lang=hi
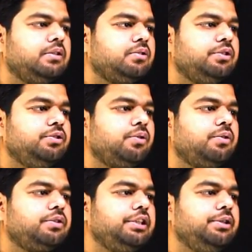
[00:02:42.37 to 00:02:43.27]
तो इन
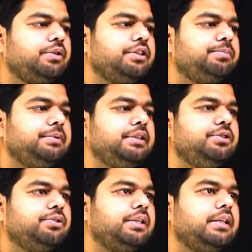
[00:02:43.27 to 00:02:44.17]
दोनों तीनों की स्पीड
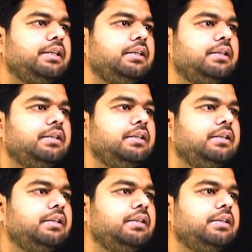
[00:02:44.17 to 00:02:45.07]
जो है
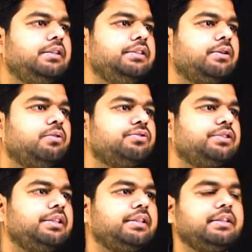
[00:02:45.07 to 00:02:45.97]
ये
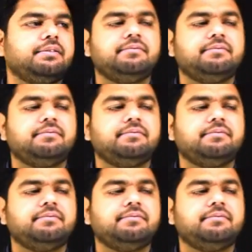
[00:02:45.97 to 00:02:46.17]
कांस्टेंट है